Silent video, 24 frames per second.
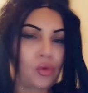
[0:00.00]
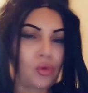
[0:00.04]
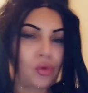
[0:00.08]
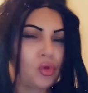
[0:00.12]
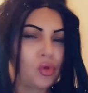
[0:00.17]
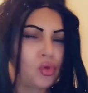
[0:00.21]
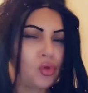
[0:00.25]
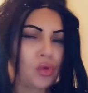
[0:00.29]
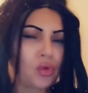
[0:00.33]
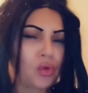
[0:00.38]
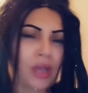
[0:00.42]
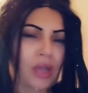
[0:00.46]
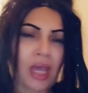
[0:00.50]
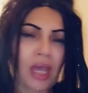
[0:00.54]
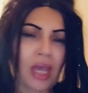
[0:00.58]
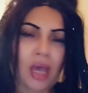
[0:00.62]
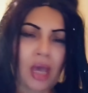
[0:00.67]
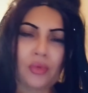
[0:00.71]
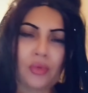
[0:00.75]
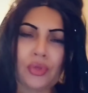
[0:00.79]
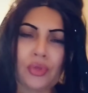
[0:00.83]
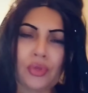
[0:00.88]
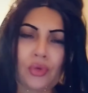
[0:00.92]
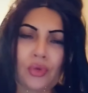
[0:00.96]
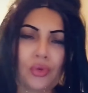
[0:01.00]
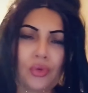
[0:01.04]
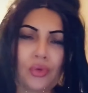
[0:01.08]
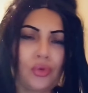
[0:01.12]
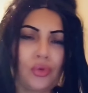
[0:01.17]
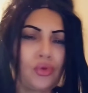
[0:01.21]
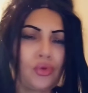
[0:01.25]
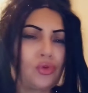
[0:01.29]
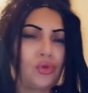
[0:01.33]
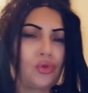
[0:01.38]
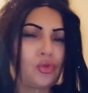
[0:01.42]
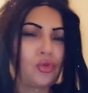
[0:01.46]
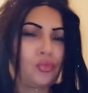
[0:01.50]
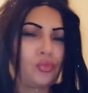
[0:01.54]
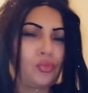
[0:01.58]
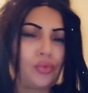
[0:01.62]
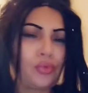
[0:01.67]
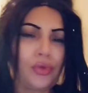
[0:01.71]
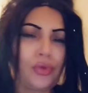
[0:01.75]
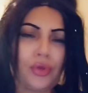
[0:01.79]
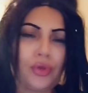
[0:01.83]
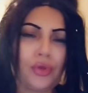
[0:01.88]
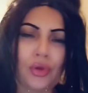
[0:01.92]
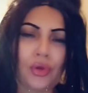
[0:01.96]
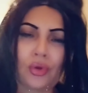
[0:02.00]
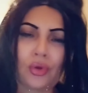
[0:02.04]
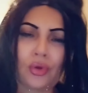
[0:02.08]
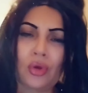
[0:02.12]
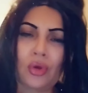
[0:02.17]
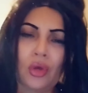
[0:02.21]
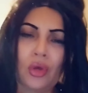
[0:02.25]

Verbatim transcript: ويقولوا لخابتك ويقولوا لبويك